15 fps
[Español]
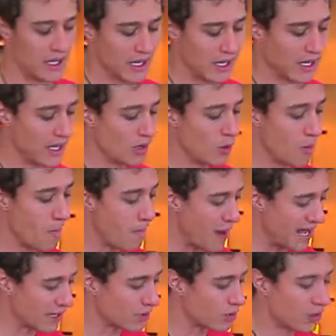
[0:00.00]
eh, un
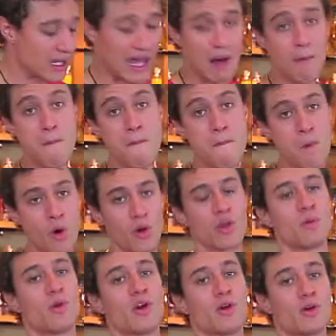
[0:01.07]
pargo, queda
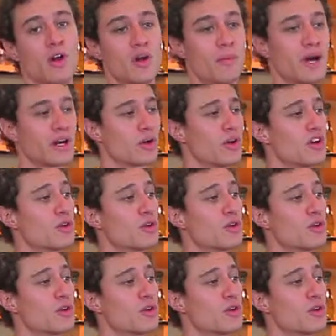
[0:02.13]
muy bueno con el pargo.